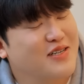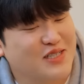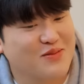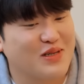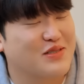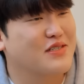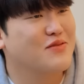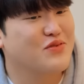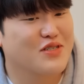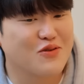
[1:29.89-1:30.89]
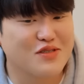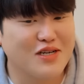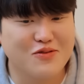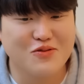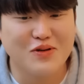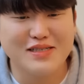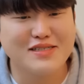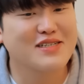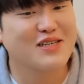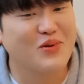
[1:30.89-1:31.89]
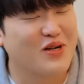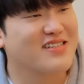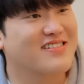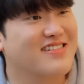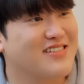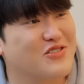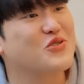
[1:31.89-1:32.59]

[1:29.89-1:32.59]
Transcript: 크리스마스 이브에 너 차고 환승 이별한 그